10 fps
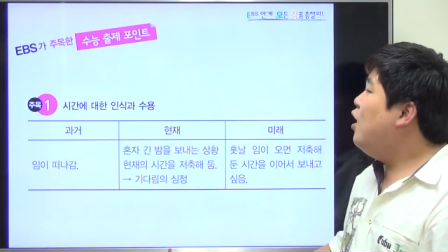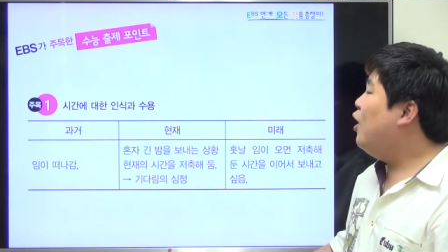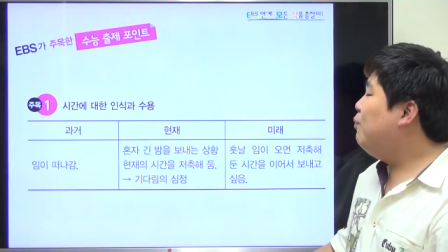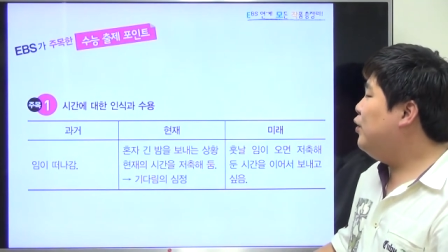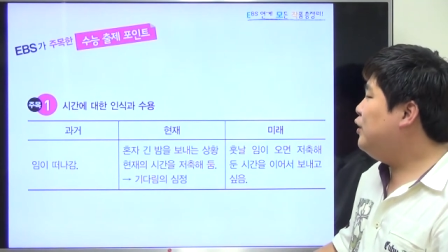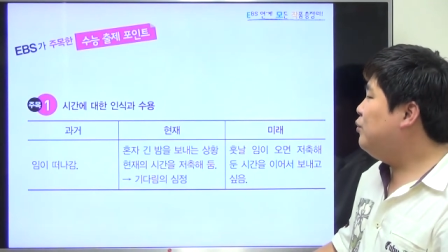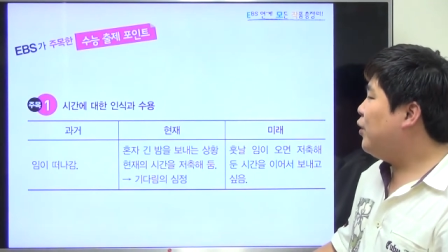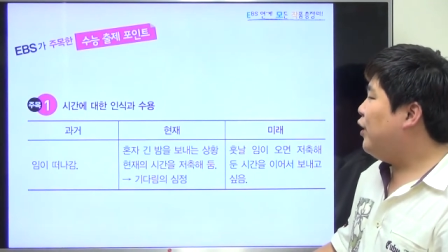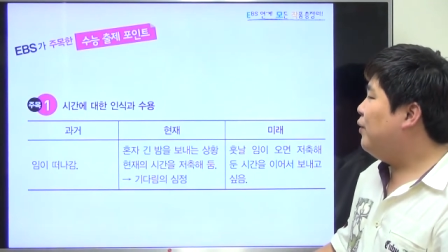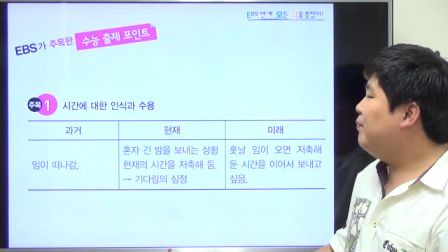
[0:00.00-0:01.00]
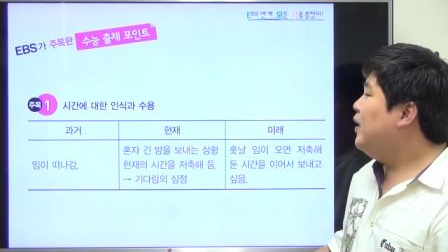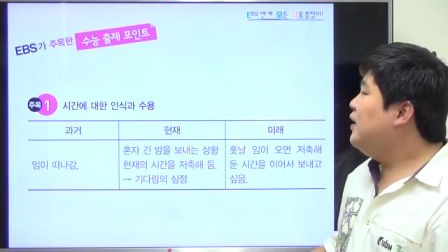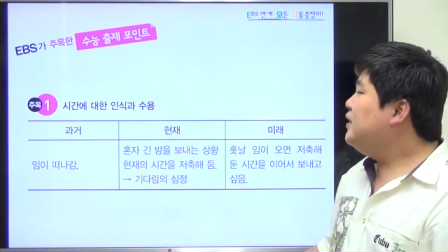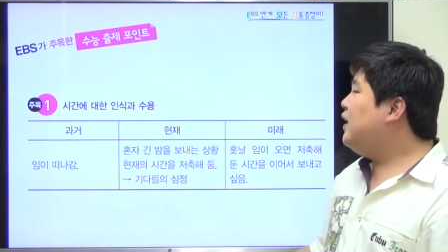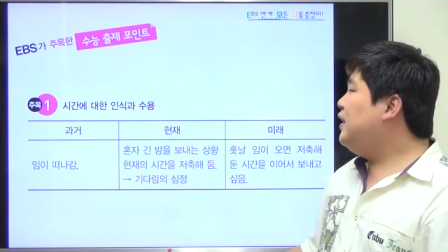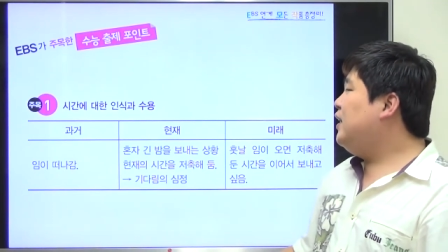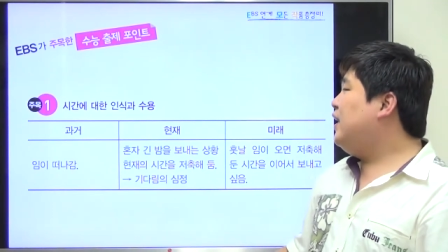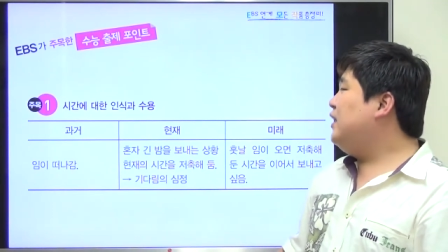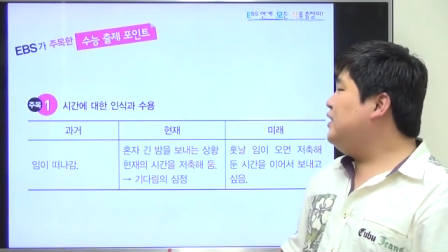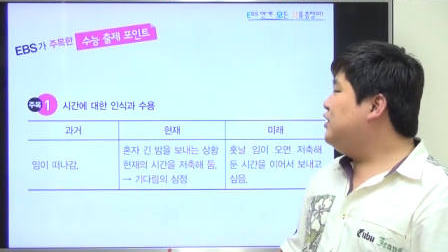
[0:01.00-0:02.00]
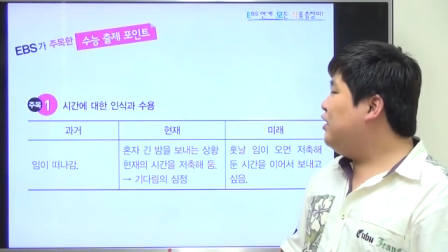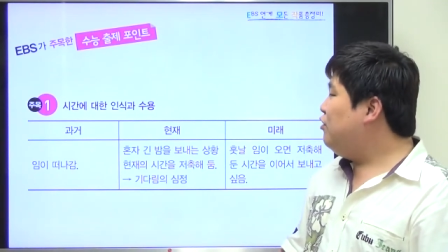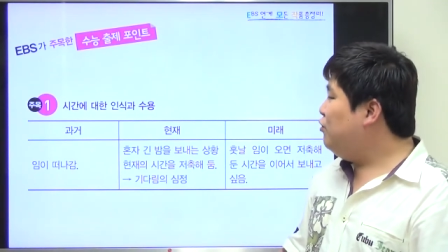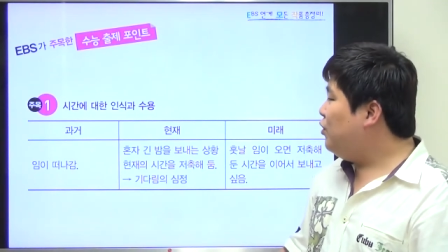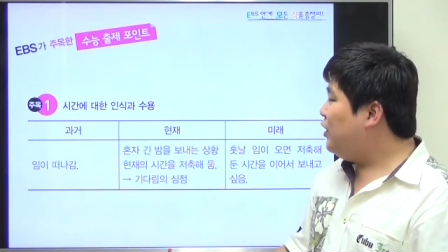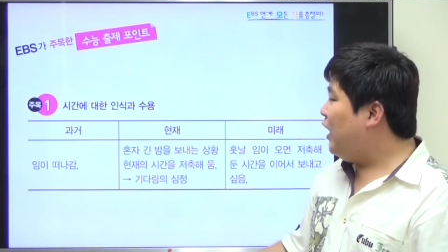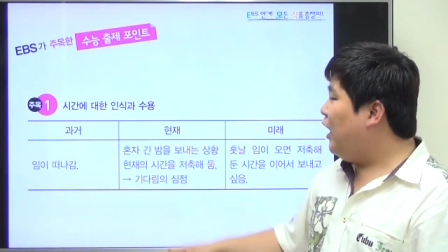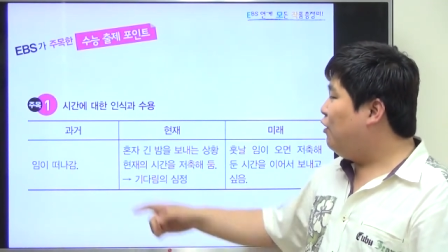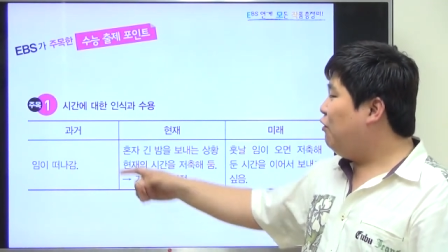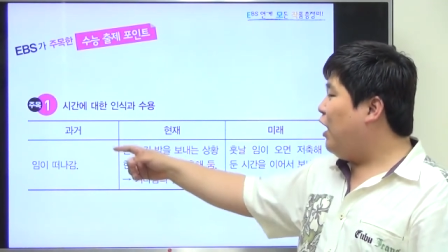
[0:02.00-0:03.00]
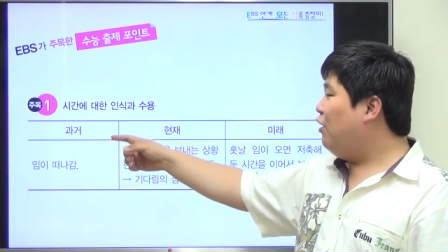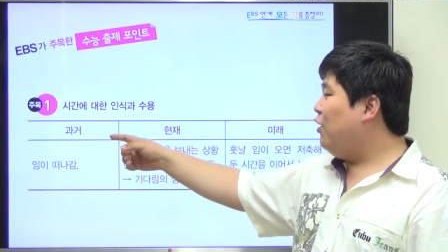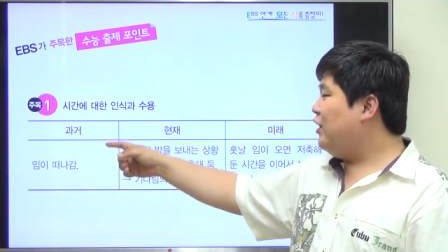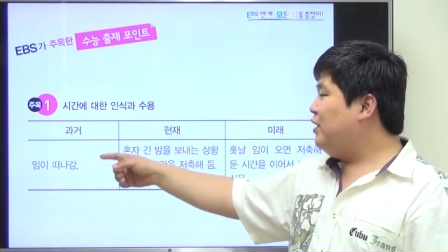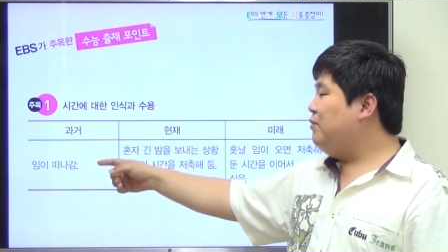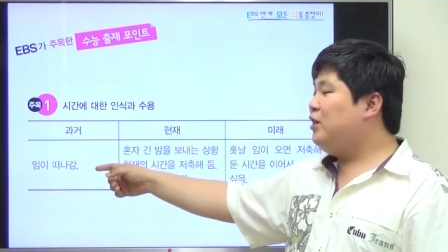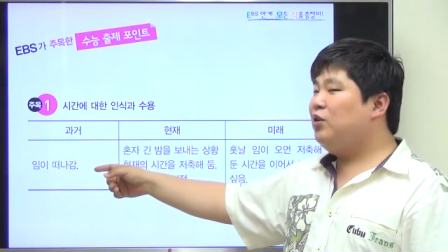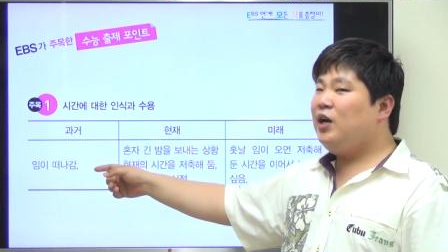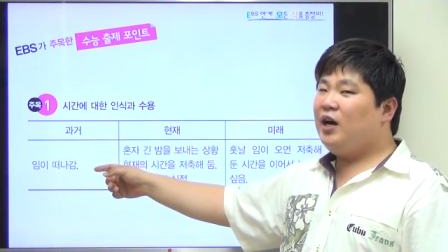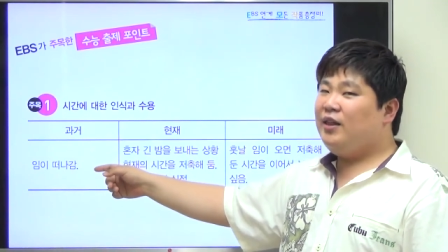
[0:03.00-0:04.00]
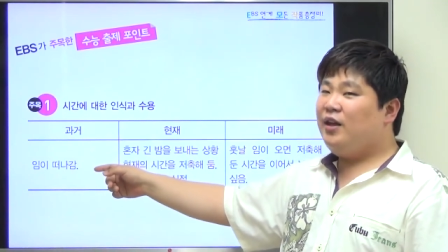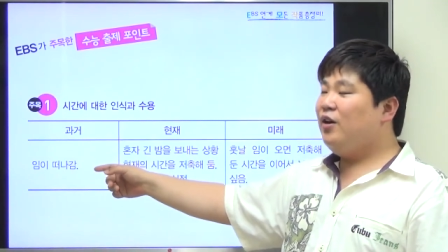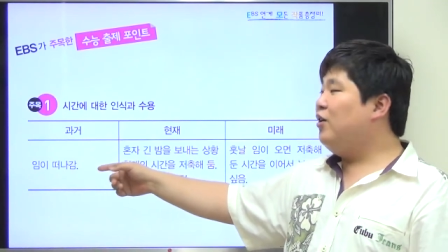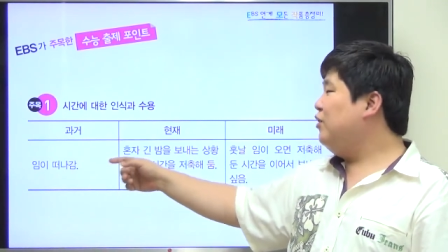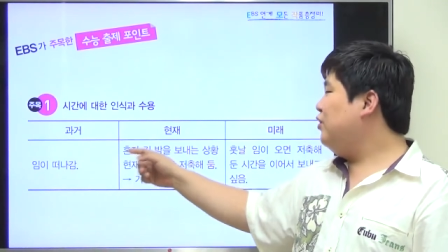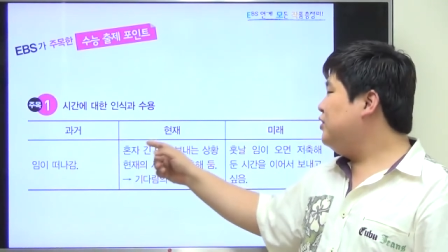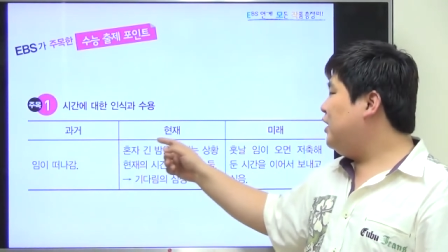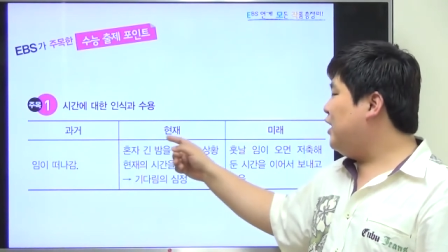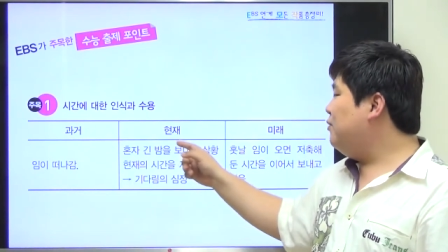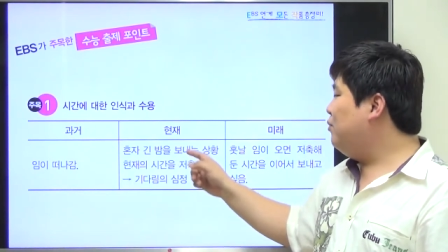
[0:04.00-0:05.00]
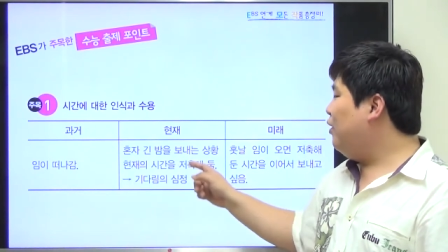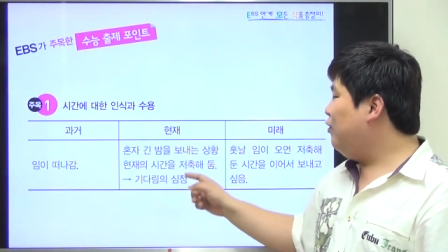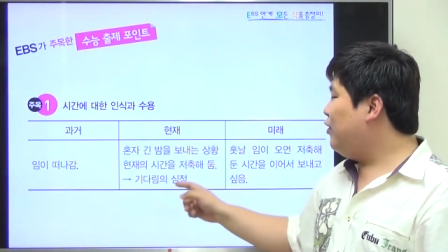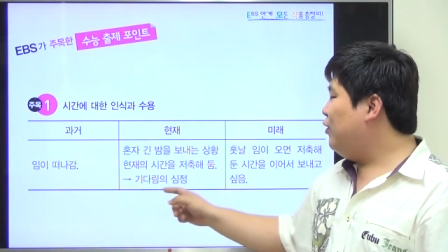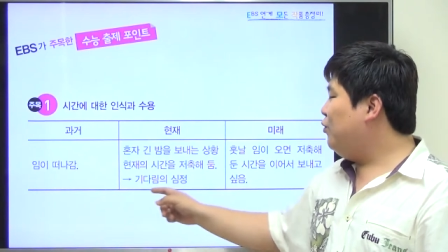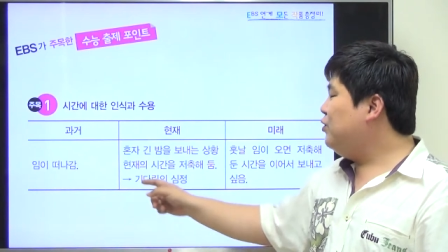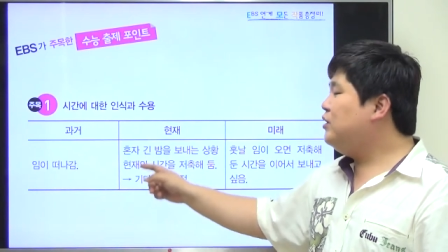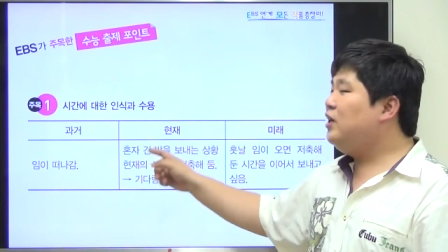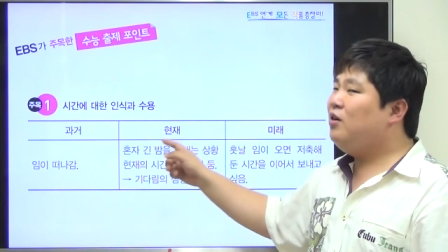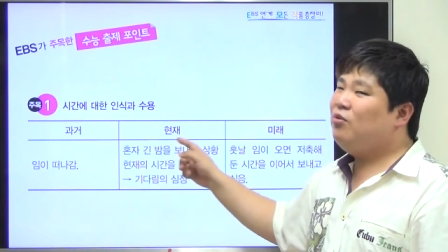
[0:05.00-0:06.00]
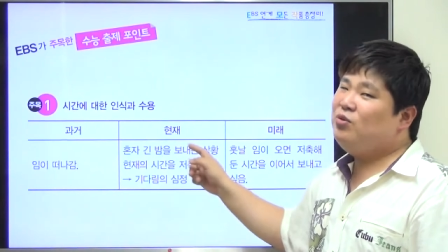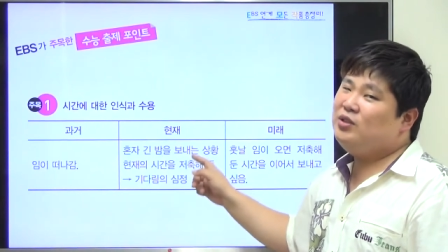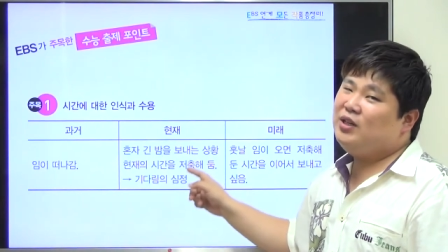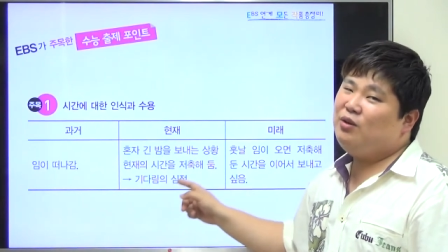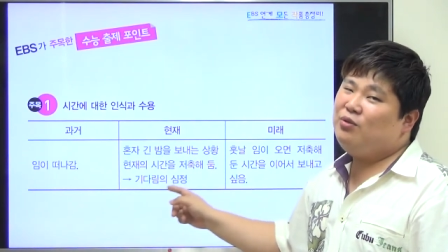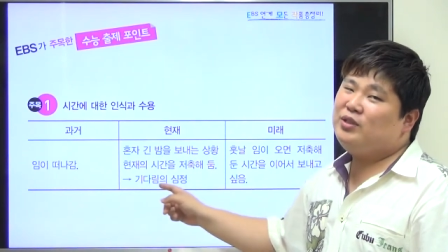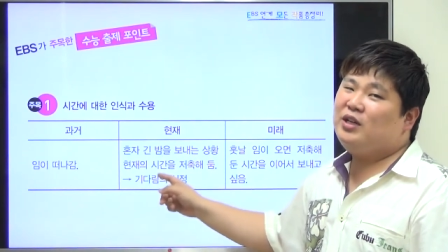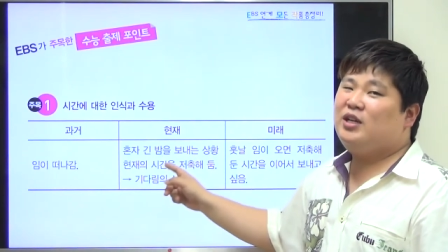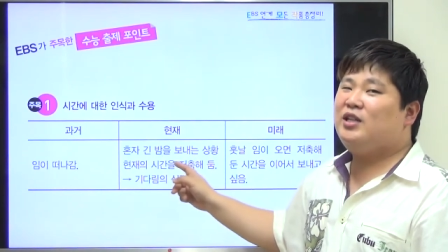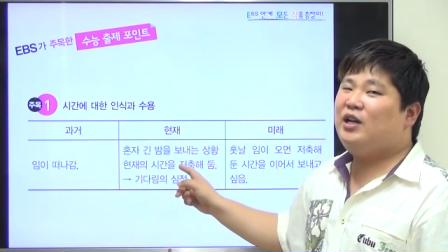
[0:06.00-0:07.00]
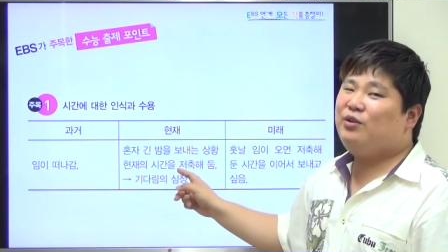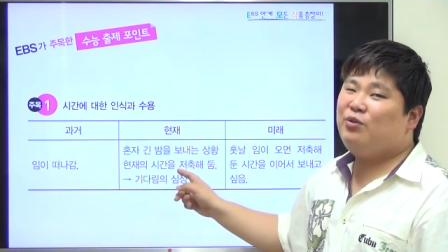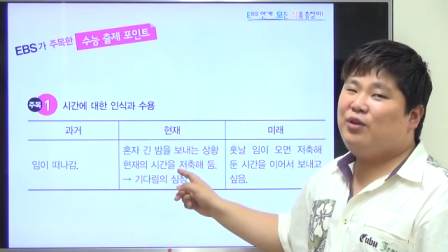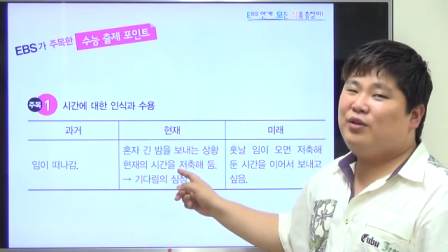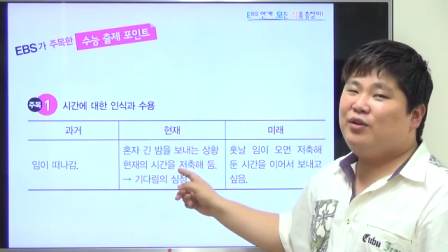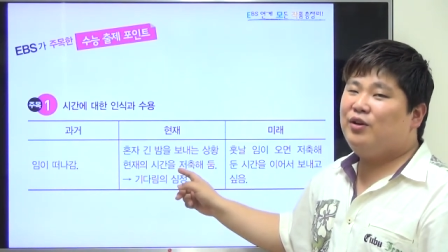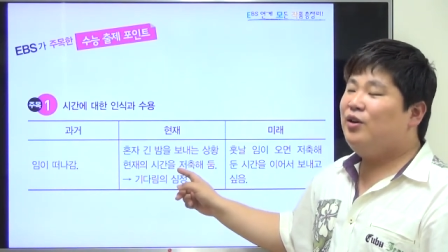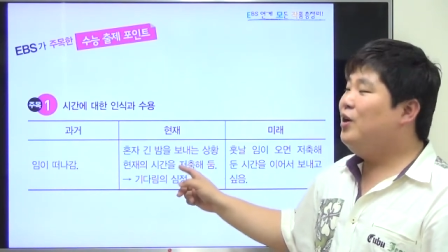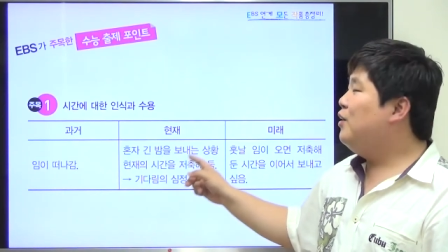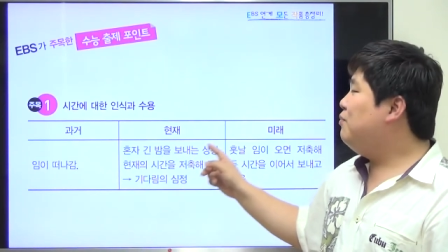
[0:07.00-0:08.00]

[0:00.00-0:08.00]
어, 포인트 볼게요. 시간에 대한 인식과 수용이다. 과거에 님이 떠나갔네요. 현재 얘는 뭐하고 있어요? 혼자 혼자 혼자 기다리고 있어요.